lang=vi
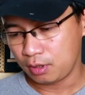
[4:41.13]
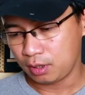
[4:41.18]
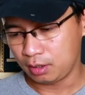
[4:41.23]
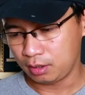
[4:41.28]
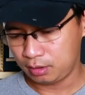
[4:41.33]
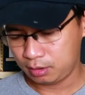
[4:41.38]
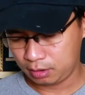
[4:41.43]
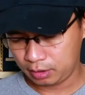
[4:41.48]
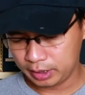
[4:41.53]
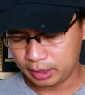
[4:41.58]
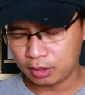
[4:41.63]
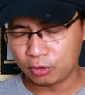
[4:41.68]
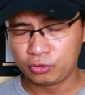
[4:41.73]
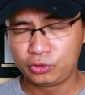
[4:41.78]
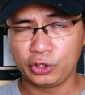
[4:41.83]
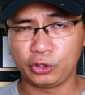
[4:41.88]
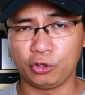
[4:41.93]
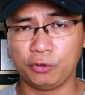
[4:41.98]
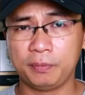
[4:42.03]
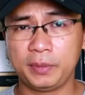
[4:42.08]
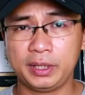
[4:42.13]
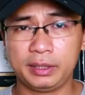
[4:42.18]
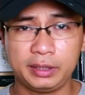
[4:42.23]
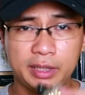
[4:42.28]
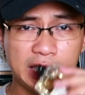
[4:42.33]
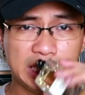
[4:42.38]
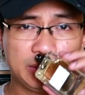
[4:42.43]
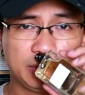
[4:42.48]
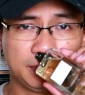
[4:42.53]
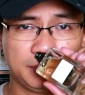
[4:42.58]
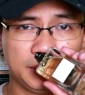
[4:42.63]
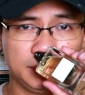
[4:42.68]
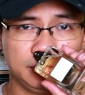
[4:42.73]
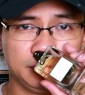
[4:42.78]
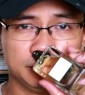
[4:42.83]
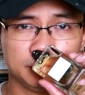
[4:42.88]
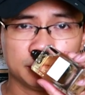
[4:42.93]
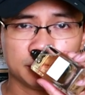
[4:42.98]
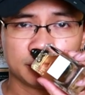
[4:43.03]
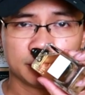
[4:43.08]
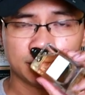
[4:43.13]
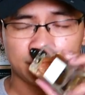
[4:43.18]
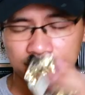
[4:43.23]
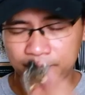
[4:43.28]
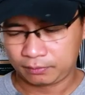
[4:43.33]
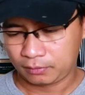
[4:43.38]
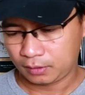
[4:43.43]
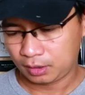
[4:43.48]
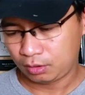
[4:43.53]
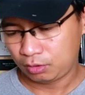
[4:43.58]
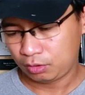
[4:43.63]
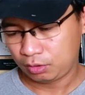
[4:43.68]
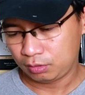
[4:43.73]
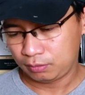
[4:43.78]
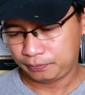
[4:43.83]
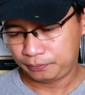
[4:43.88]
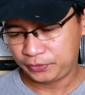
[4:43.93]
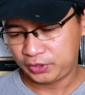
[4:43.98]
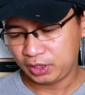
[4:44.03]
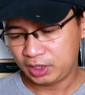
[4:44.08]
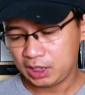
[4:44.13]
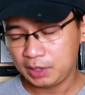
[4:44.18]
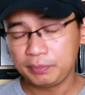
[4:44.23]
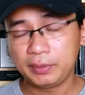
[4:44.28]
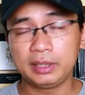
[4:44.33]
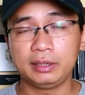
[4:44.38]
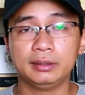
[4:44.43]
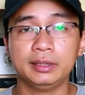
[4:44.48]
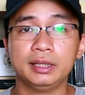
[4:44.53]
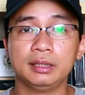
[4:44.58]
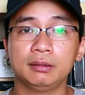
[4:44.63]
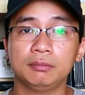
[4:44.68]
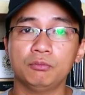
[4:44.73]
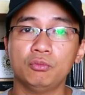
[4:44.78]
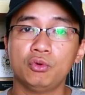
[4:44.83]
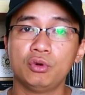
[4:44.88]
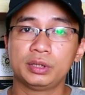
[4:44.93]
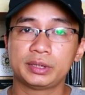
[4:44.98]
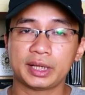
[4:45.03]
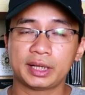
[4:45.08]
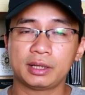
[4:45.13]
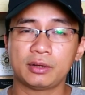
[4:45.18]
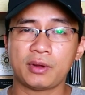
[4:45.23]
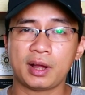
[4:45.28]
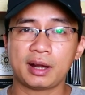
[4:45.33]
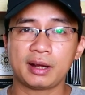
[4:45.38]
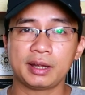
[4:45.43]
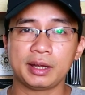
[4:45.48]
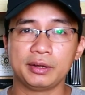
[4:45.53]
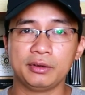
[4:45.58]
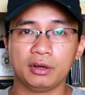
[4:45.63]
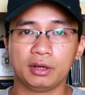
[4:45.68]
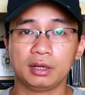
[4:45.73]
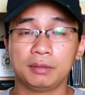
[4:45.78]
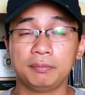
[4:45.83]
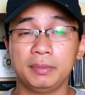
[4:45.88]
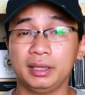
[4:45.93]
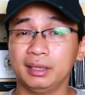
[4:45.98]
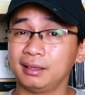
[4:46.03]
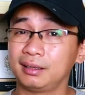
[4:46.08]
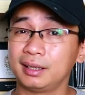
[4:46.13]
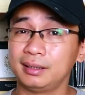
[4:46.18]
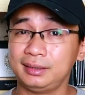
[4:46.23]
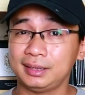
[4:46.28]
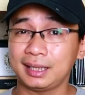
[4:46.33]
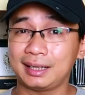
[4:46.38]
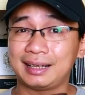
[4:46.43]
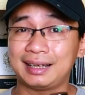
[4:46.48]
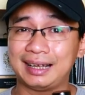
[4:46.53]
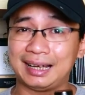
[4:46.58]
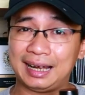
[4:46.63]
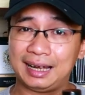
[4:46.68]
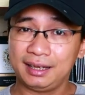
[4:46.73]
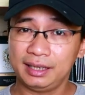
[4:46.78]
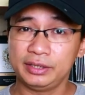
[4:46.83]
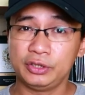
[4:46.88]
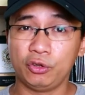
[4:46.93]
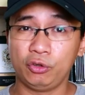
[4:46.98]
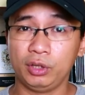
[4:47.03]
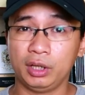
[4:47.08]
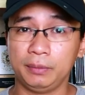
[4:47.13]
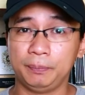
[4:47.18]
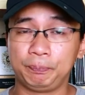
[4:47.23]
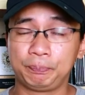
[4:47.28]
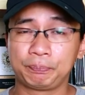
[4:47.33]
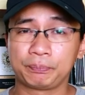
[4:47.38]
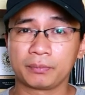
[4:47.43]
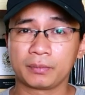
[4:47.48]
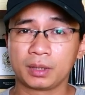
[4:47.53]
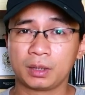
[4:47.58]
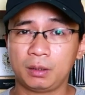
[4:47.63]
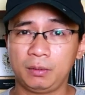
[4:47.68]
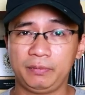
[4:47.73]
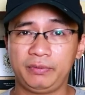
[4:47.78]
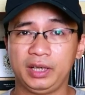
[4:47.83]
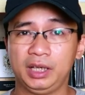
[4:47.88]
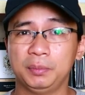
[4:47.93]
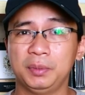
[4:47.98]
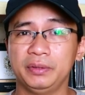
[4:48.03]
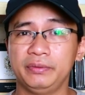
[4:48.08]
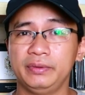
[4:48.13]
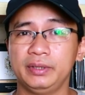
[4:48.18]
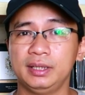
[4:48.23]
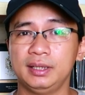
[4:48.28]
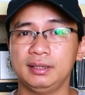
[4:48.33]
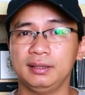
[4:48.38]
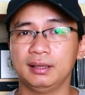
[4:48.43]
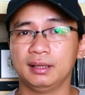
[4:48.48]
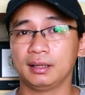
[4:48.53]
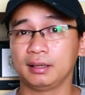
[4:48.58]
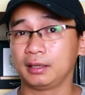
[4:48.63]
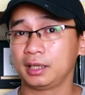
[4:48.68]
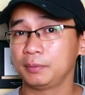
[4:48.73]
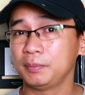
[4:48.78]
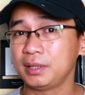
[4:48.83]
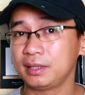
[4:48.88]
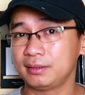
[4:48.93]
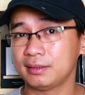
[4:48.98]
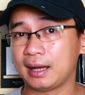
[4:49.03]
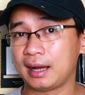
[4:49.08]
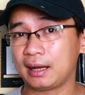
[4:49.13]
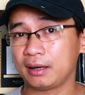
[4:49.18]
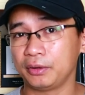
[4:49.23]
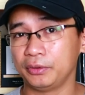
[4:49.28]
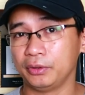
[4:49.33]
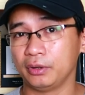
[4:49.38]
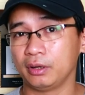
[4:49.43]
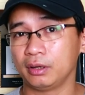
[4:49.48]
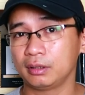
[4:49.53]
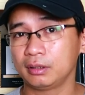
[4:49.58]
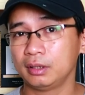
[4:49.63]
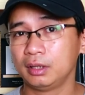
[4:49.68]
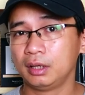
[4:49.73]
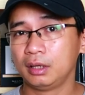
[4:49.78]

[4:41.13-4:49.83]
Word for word: Cái câu chuyện của mình khi mình trước khi mình định mua chai nước hoa này đó là mình đã cân nhắc khá là nhiều lần, không phải bởi vì là cái mức giá của nó,